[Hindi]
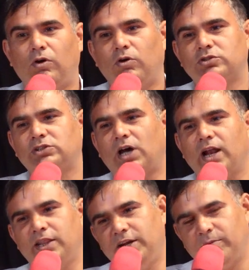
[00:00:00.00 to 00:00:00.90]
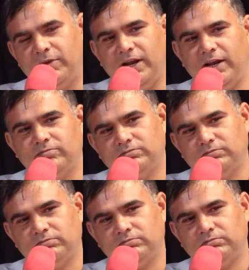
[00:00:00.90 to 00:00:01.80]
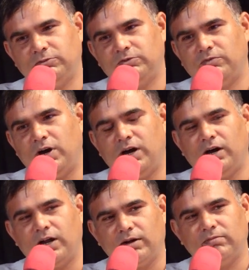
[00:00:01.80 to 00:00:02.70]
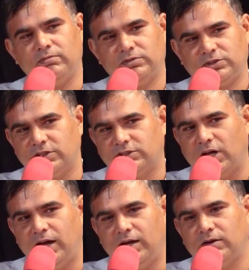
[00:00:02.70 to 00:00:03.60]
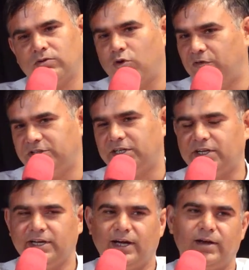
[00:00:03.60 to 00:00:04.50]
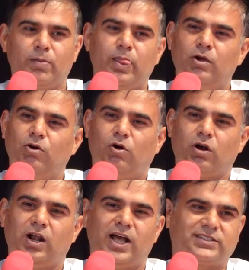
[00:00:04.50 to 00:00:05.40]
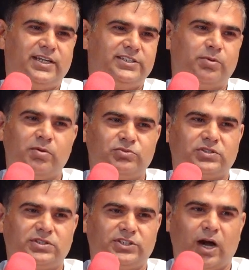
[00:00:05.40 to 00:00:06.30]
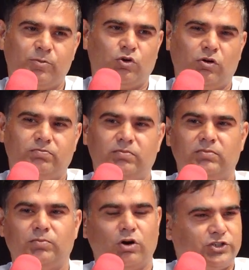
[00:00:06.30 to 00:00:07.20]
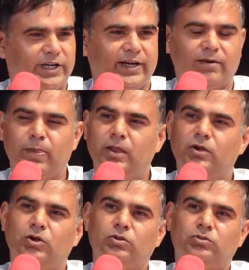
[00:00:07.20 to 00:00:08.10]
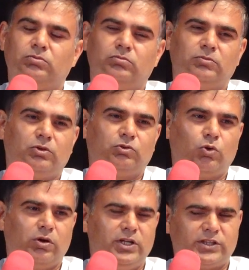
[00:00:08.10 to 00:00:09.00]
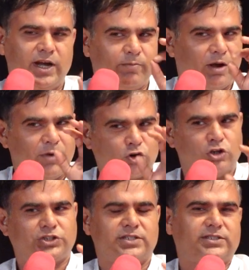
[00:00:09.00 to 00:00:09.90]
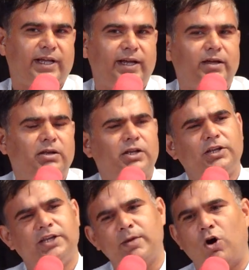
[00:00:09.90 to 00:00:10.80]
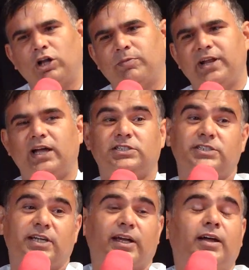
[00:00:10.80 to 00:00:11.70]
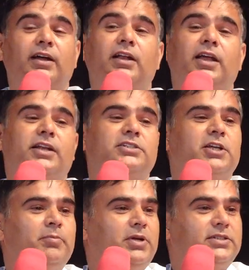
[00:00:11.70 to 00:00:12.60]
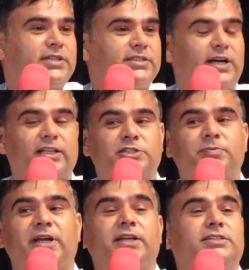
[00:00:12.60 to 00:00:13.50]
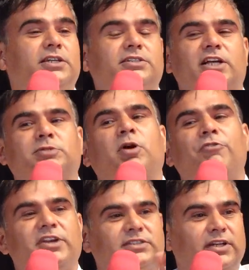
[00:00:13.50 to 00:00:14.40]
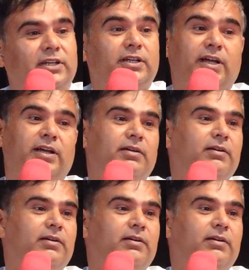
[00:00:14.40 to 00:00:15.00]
और सारा दिन हमने वहां हर संस्था को विजिट किया और लास्टली जब हम शाम को पहुंचे तो इतने मन में क्वेश्चंस थे कि ये बहुत बढ़िया चीज है लेकिन इसे इसके साथ इसमें इस चीज का समावेश नहीं है